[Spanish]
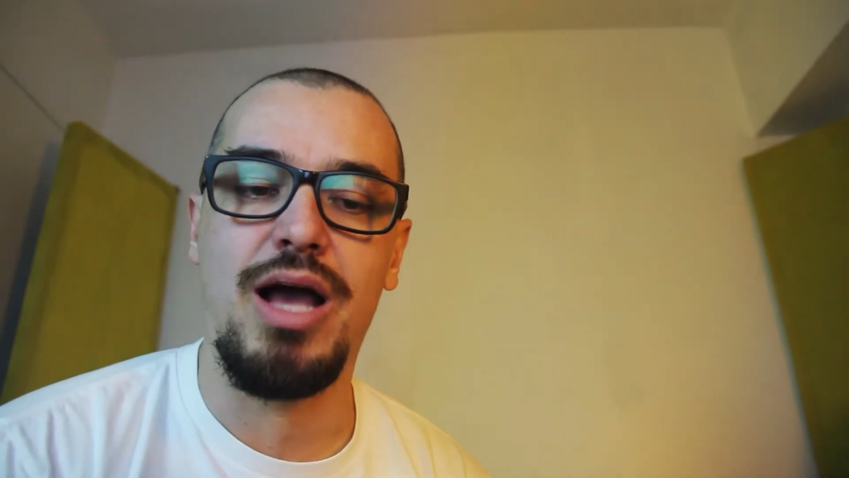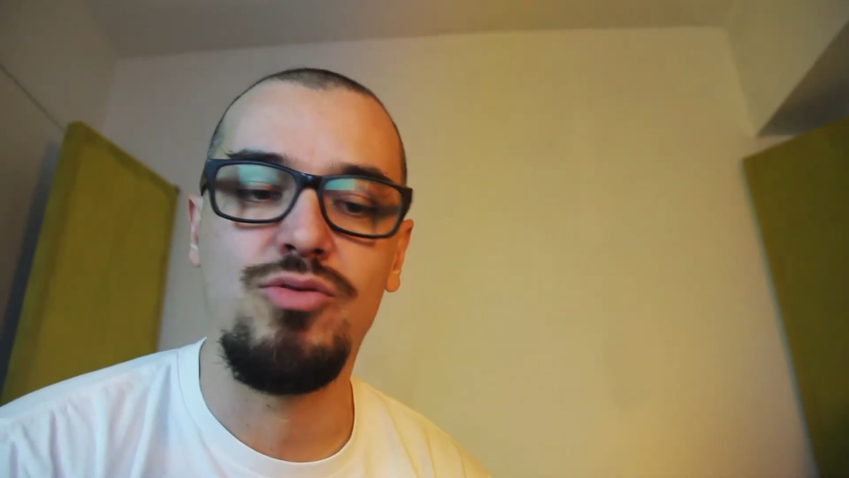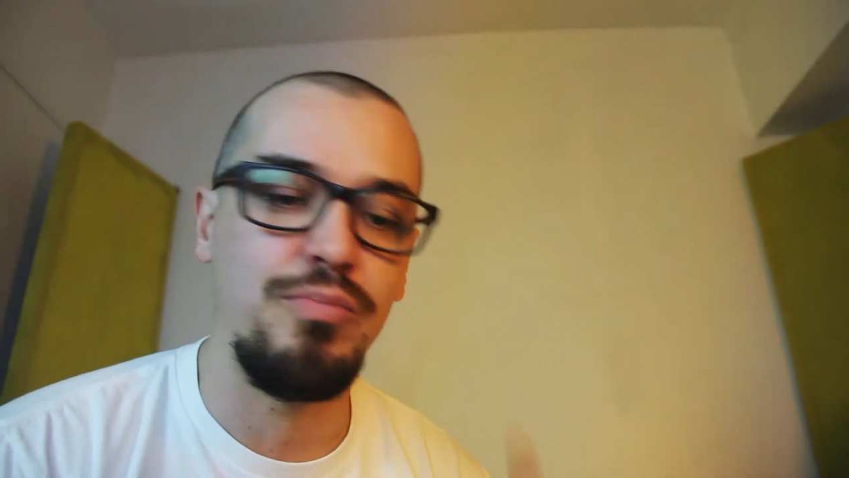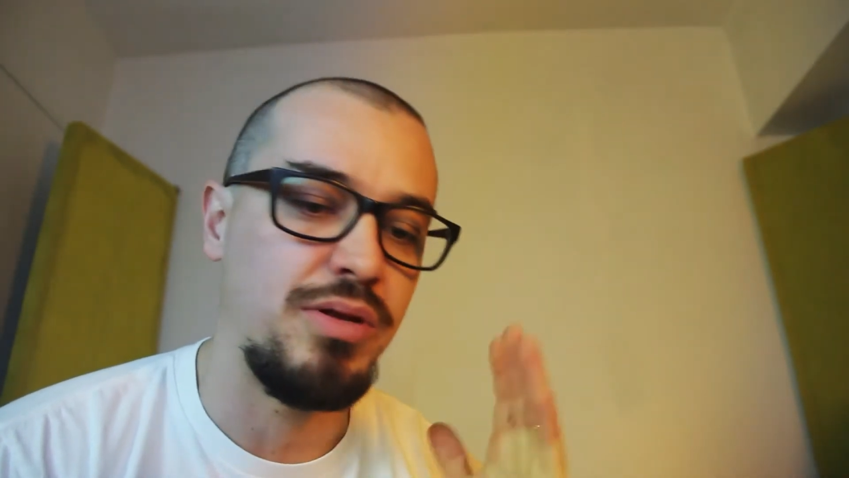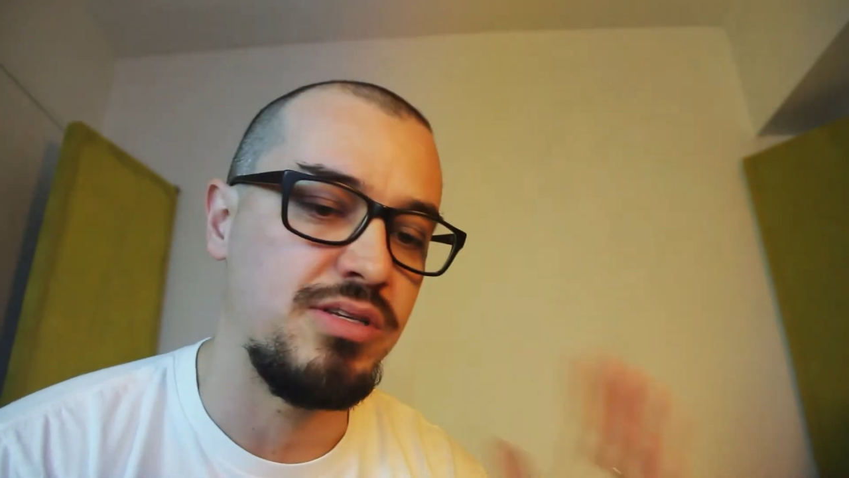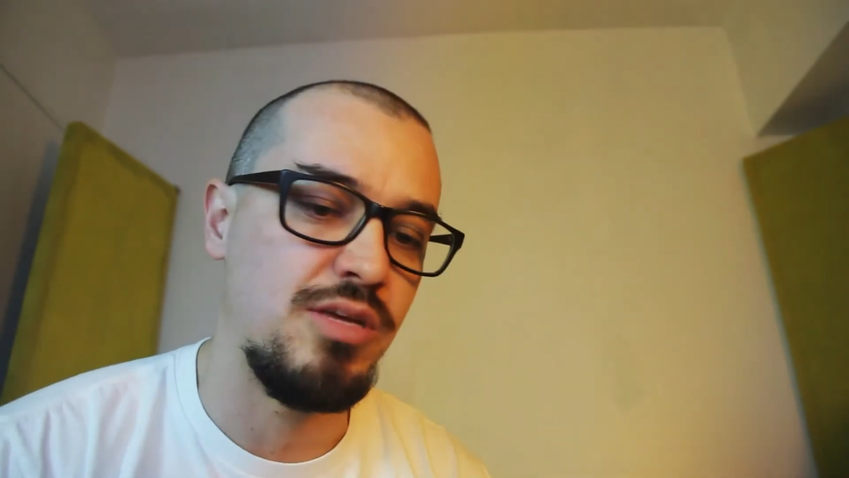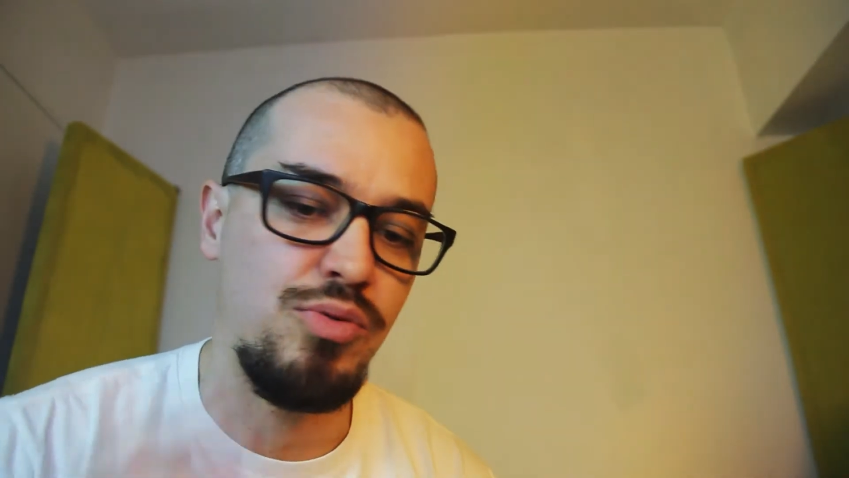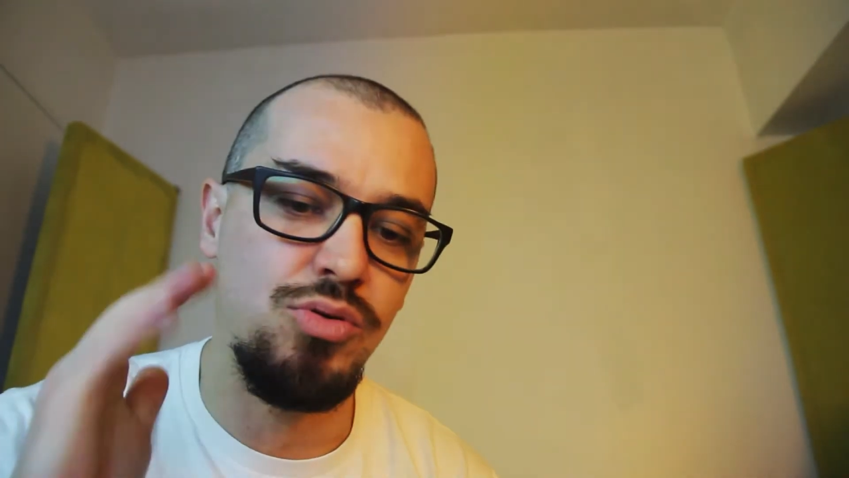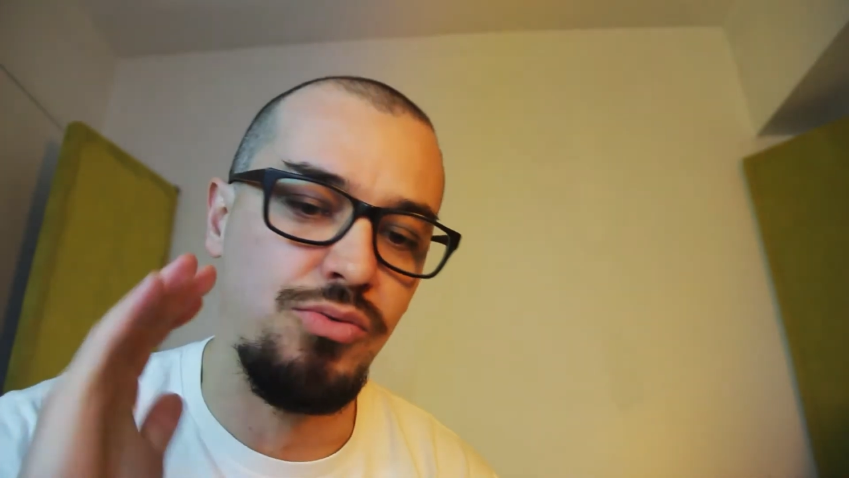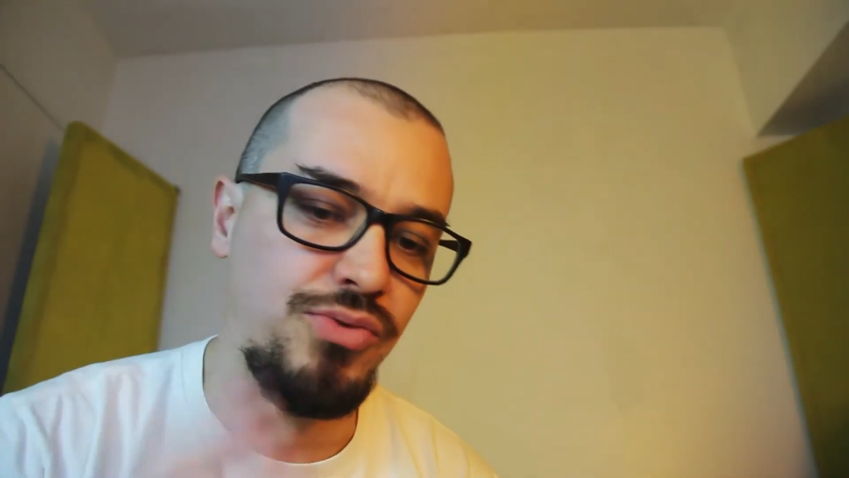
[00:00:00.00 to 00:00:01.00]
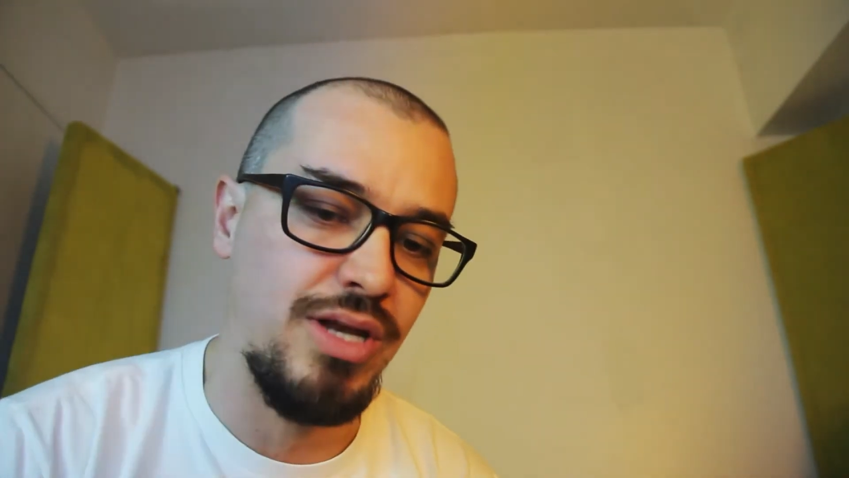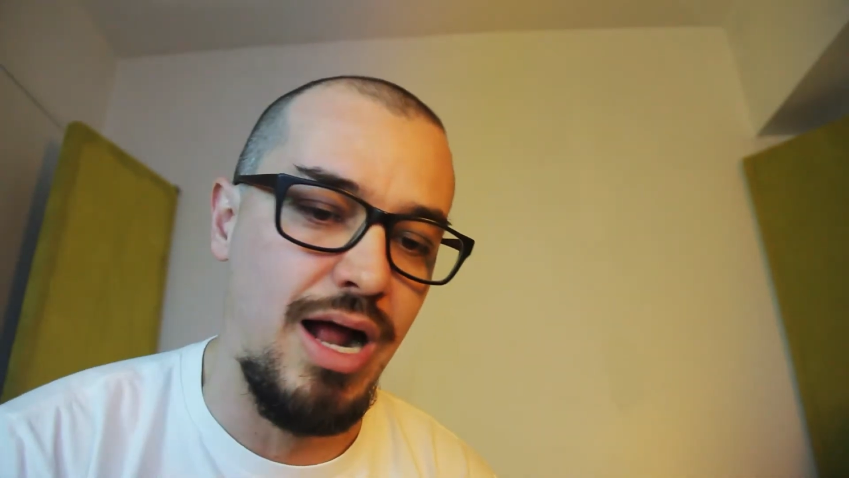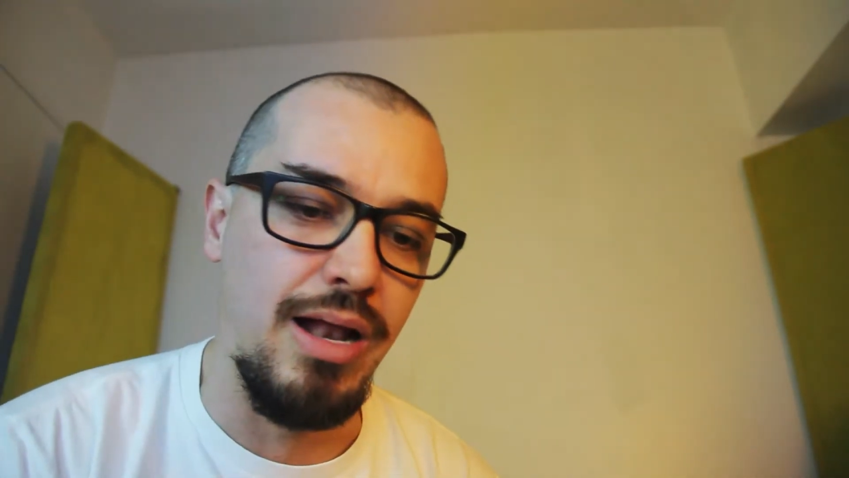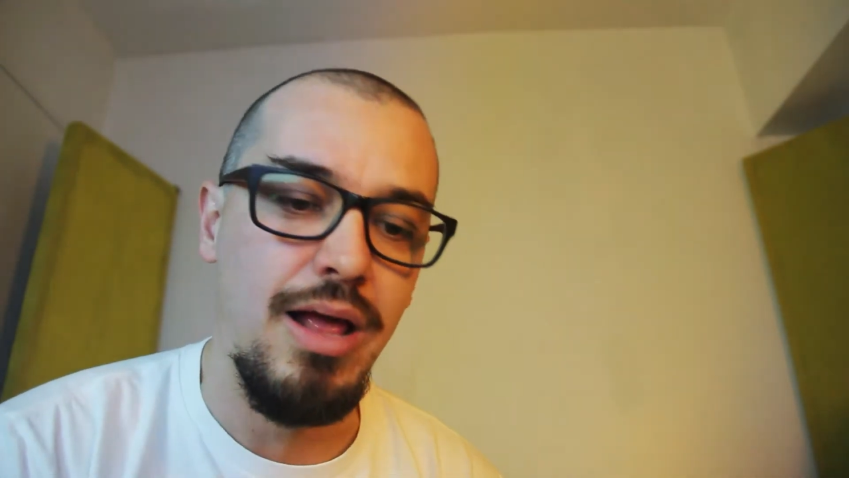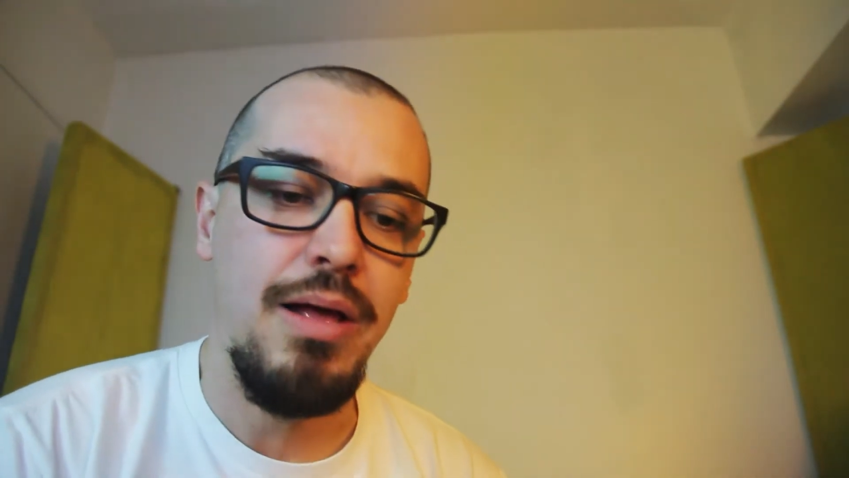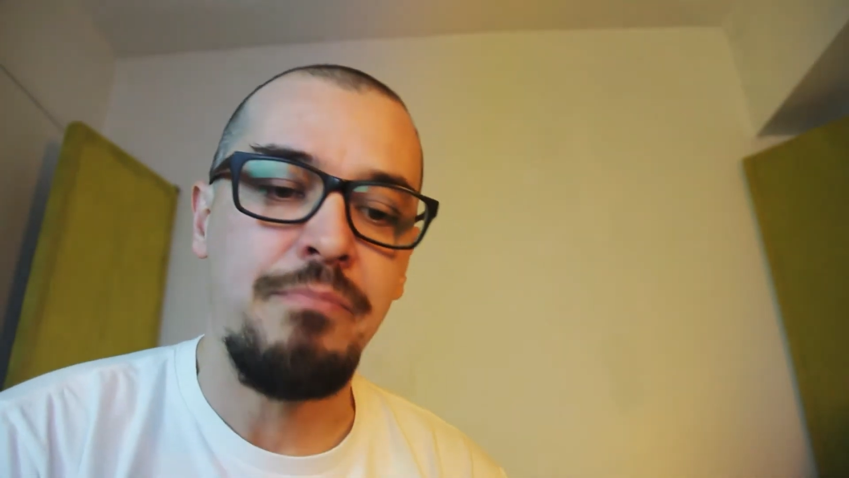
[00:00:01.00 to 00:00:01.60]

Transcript: hay un principio y un final.